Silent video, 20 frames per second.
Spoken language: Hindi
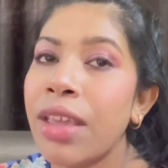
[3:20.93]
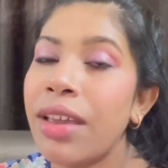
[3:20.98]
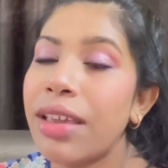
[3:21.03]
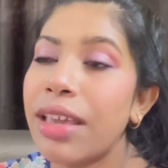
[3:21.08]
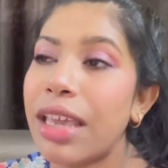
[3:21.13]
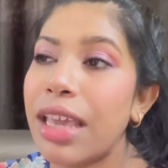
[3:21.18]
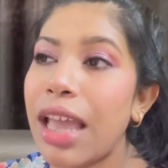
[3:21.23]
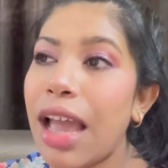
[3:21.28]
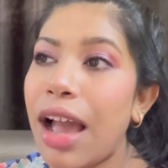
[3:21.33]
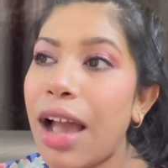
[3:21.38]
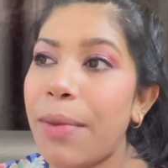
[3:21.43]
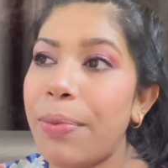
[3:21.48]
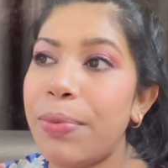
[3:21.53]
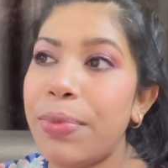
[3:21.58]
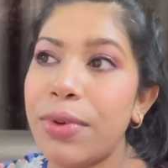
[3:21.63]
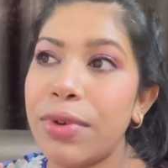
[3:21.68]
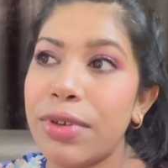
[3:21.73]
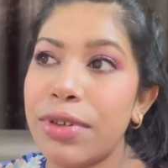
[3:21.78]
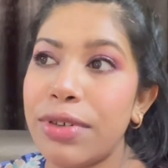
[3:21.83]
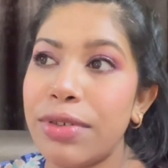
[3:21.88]
कि आप
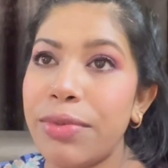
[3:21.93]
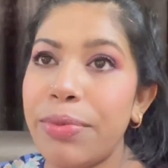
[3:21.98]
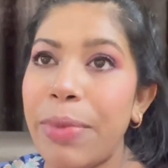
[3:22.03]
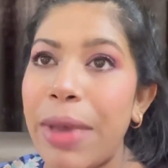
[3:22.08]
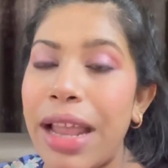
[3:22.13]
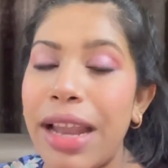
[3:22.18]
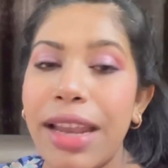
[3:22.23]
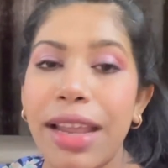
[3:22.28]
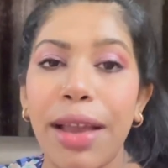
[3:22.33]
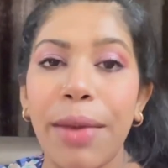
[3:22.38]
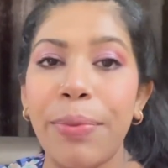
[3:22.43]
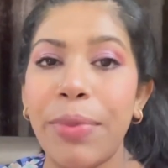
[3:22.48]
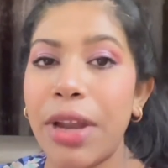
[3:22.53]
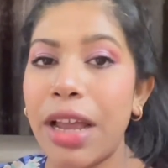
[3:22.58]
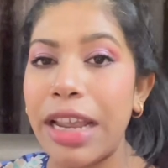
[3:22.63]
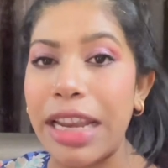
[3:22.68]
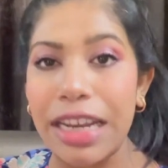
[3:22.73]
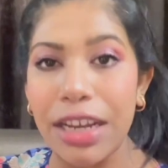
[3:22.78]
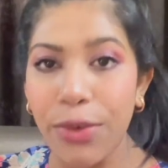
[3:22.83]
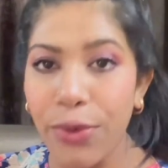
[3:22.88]
uh, पहले
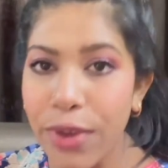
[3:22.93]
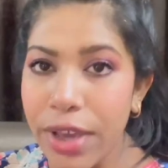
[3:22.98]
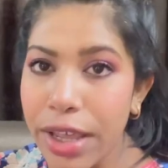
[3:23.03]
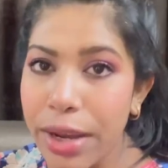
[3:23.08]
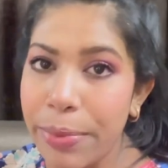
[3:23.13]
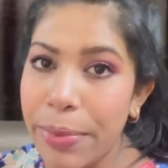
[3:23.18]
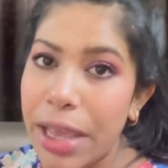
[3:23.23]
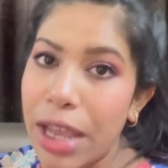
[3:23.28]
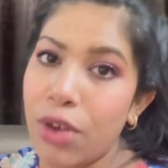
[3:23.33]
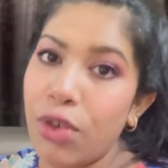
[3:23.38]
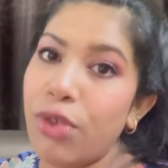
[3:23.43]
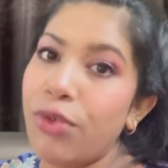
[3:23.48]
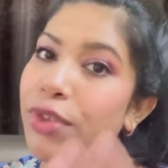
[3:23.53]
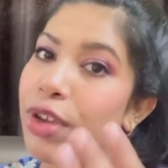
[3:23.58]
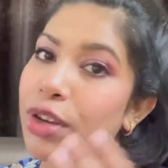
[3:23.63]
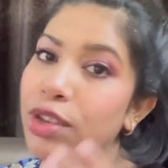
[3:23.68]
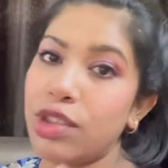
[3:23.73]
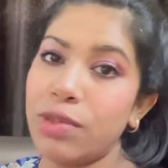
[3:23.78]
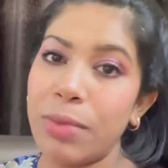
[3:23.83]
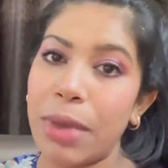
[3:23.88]
अपना इनरवेयर पहनो
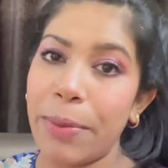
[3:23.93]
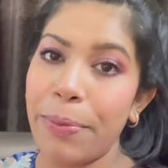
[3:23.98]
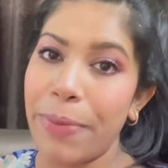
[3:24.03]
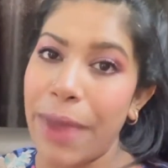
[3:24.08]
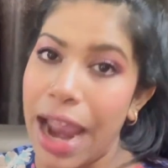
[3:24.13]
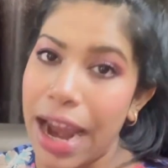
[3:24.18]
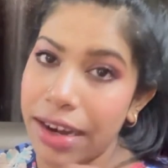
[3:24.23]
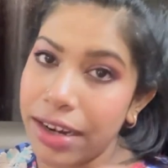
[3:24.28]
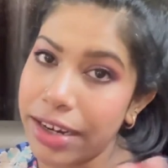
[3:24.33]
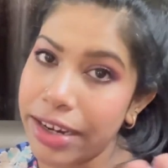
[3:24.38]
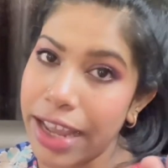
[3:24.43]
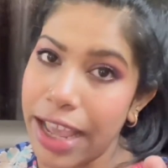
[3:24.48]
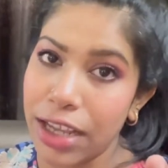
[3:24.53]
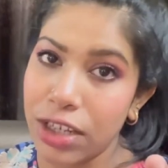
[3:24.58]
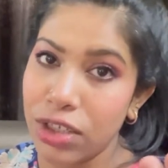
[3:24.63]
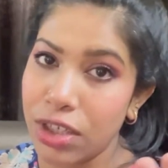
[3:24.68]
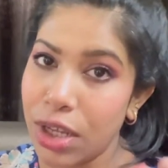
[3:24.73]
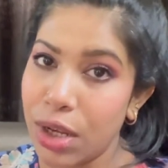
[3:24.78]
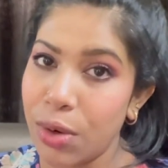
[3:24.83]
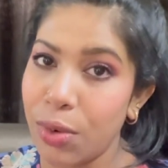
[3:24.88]
फिर उसमें पैड
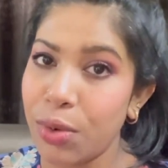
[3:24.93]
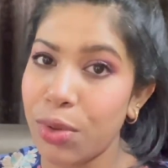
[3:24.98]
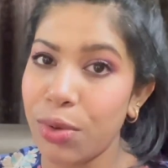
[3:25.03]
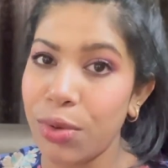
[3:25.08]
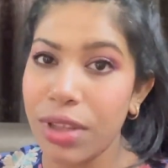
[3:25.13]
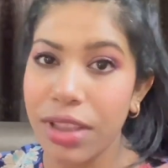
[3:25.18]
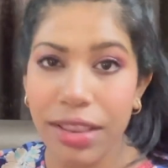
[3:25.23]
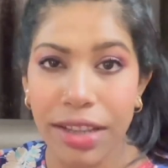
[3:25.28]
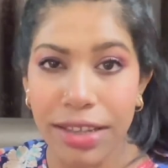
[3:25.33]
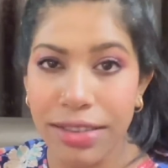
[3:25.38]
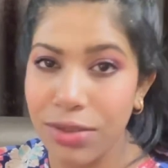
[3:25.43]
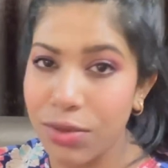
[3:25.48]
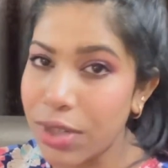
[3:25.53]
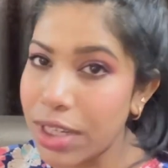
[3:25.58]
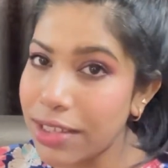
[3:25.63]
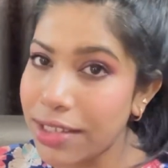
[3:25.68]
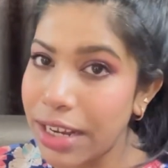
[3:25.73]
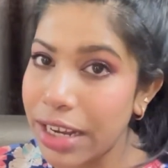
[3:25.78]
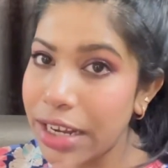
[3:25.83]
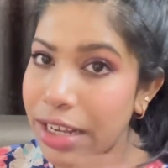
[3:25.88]
अटैच करो तो इतना
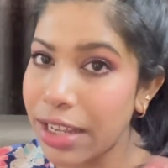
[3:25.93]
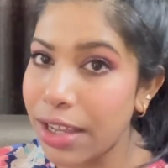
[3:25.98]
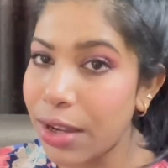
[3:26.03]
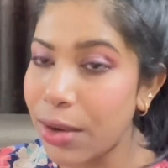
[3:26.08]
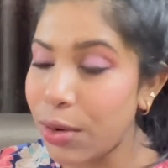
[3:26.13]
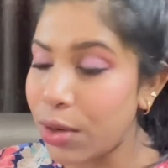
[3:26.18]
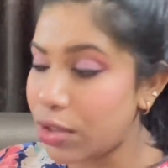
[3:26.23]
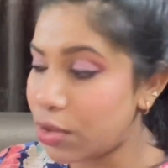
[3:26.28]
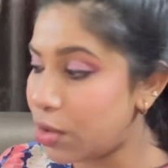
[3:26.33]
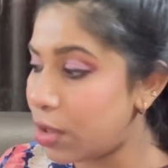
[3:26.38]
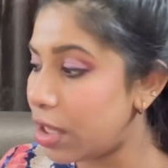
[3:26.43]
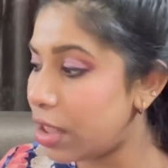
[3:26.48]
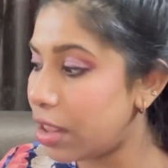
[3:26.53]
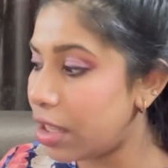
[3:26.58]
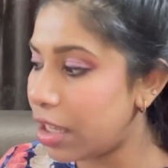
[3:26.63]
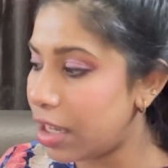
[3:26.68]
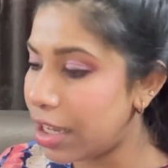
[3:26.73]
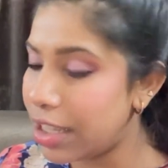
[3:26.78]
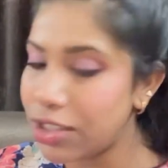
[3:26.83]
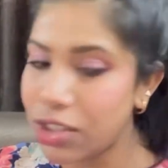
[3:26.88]
स्ट्रेस लेने की कोई ज़रूरत
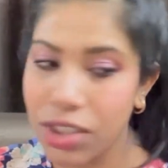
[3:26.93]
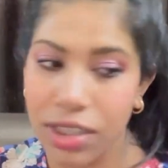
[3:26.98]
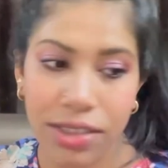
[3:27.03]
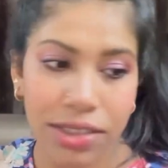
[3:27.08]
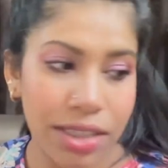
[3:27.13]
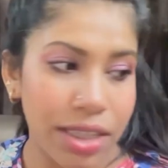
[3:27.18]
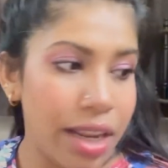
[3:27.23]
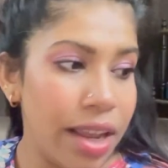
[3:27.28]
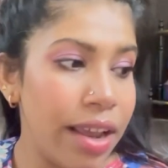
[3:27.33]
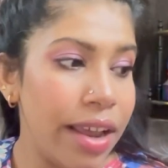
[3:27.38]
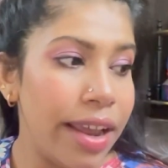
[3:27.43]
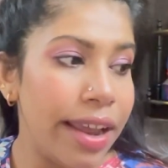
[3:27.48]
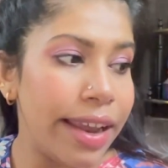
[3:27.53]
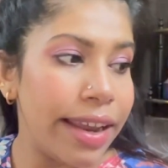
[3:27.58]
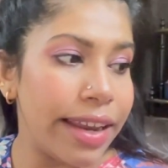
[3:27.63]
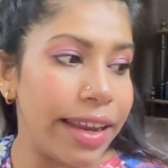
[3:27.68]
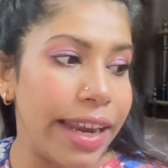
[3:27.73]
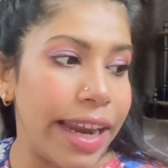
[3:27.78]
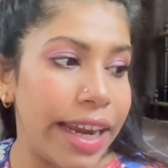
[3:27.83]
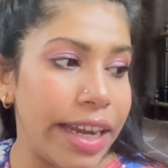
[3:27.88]
नहीं है जस्ट
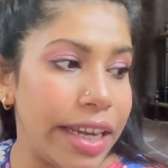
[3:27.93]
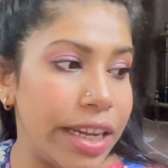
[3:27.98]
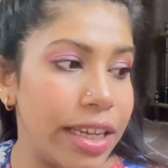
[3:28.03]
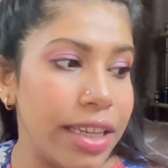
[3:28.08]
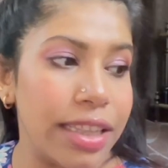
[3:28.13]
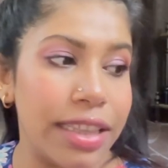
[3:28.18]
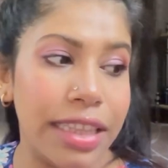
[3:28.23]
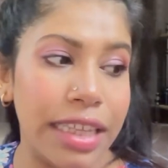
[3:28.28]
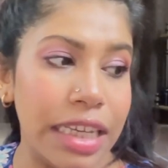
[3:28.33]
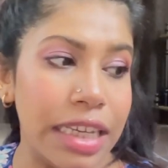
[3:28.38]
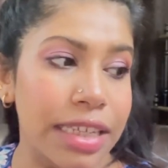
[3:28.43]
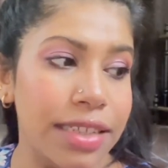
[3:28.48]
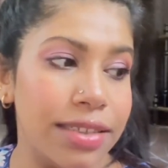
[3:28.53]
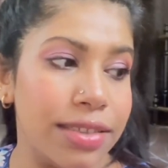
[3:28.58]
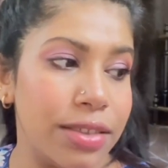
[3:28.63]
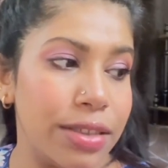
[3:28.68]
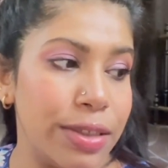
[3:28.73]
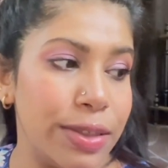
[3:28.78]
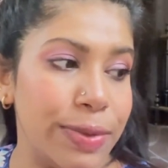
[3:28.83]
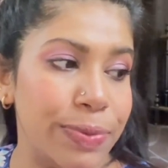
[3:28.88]
गेट
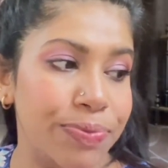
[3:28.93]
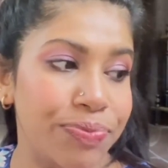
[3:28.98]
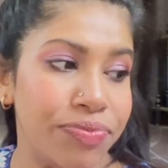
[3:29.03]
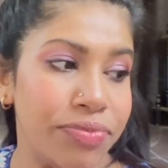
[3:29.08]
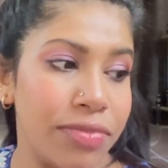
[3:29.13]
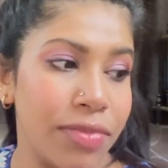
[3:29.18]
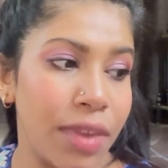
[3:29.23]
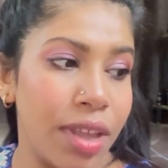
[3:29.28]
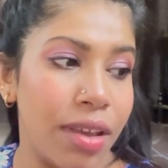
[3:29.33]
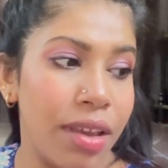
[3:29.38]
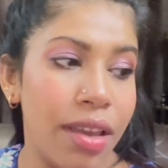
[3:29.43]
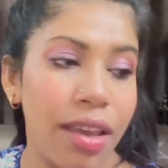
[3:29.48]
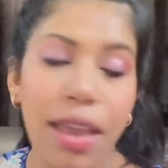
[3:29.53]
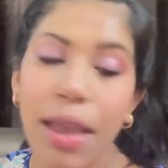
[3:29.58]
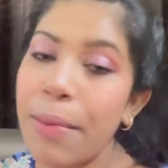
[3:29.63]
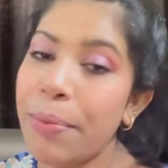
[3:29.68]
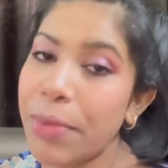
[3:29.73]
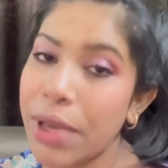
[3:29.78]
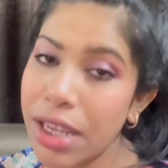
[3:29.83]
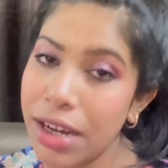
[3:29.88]
दीज
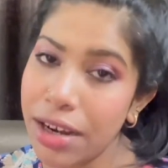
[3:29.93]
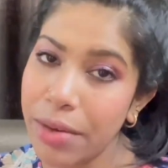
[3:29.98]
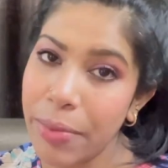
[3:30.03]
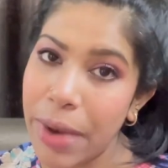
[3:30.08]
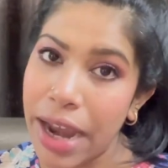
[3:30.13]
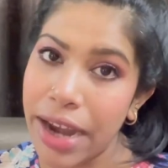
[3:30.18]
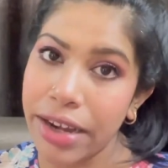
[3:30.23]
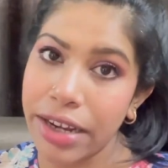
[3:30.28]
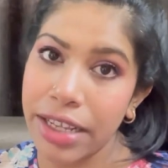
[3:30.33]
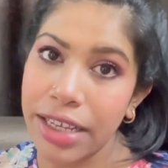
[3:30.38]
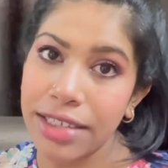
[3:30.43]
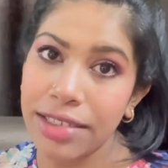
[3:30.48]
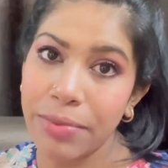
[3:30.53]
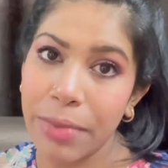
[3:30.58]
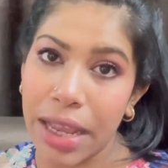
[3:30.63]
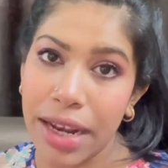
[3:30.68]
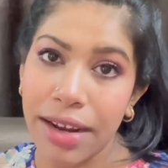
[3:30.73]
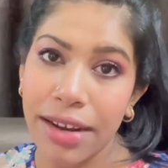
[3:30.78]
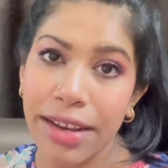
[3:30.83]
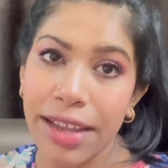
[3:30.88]
पीरियड पैंटीज
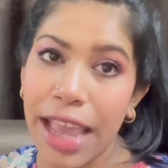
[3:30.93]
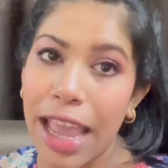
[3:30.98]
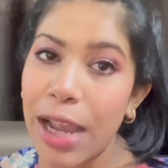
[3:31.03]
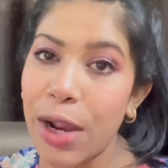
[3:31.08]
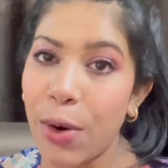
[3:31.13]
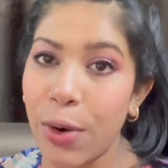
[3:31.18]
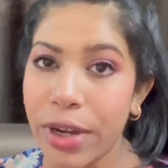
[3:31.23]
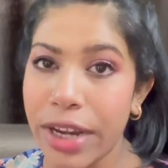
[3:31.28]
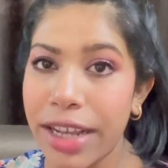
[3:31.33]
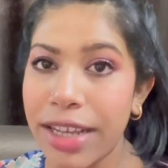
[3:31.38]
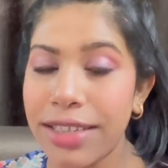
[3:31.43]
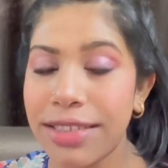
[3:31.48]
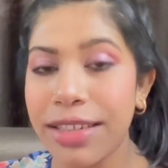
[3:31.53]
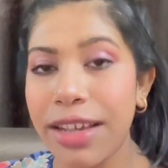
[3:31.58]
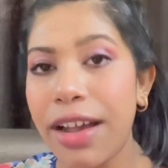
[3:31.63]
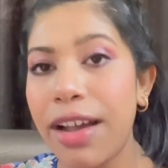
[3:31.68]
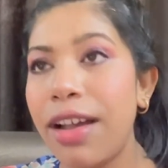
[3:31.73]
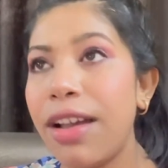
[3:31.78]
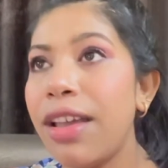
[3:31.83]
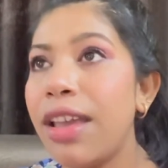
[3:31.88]
मैंने लिया है कोटेक्स
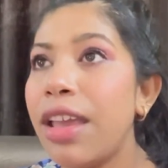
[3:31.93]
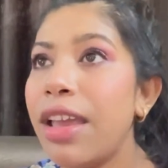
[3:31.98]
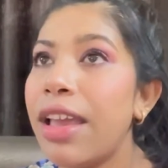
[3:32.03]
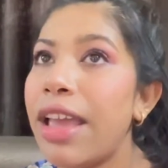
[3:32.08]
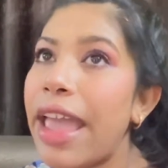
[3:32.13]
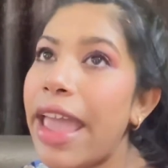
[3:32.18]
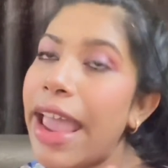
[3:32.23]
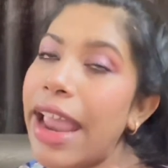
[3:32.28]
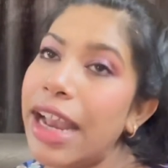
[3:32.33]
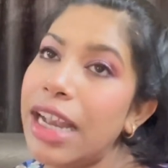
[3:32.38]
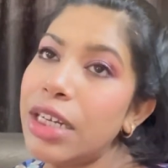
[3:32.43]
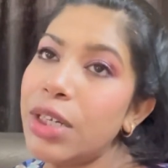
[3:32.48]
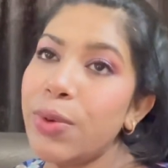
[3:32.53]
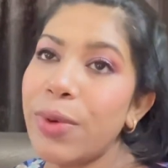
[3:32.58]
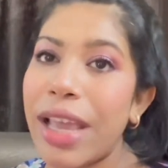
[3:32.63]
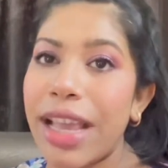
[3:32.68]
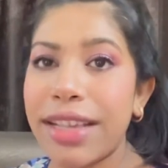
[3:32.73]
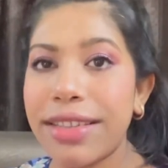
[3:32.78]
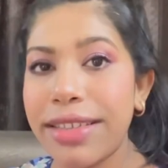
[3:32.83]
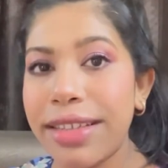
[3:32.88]
का एल टू
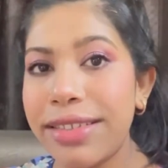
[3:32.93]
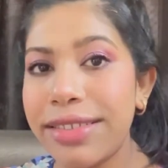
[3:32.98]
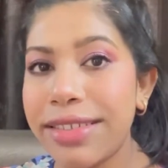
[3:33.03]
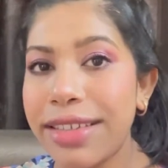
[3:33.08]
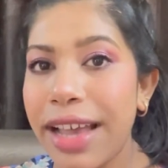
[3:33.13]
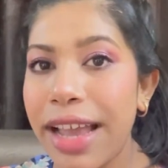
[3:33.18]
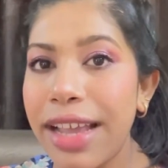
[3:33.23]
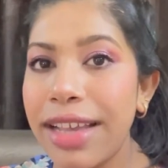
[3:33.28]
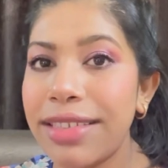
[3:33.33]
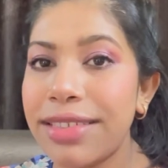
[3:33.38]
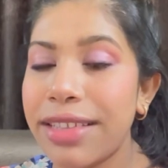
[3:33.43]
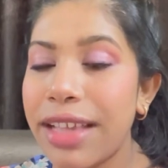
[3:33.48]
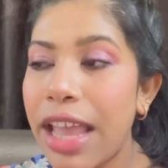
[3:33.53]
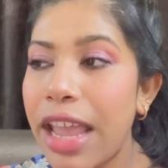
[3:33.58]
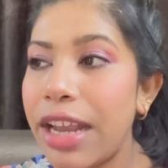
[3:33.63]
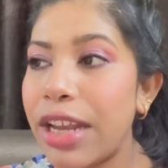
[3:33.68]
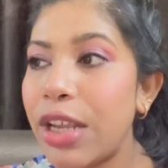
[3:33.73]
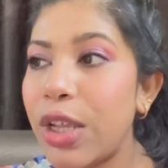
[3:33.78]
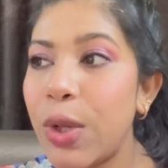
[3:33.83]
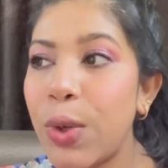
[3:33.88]
एक्सरसाइज
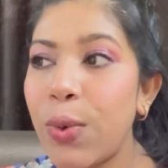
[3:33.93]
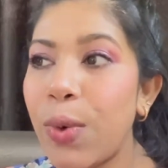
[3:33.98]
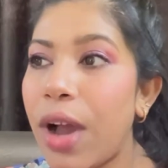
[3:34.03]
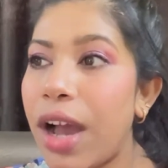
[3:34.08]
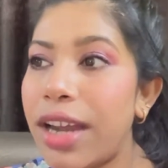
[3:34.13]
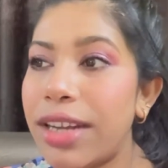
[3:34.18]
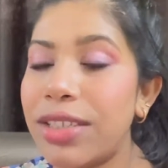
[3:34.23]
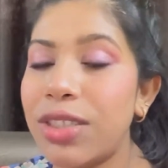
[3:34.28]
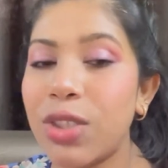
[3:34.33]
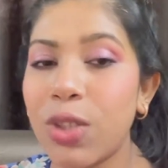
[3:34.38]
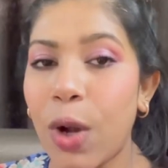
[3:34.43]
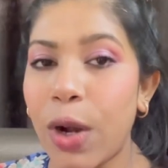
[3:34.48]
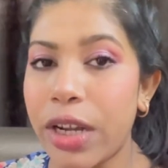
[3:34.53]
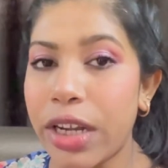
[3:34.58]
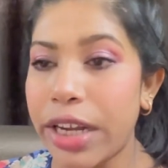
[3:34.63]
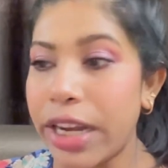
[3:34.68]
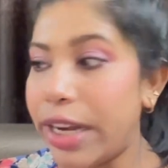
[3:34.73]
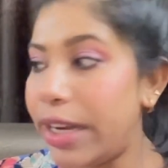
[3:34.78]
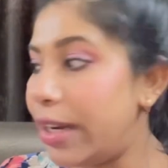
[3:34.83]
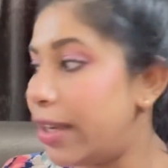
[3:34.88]
एंड यू आर
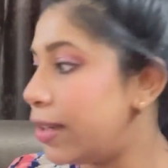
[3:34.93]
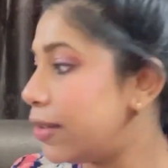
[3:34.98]
सॉर्टेड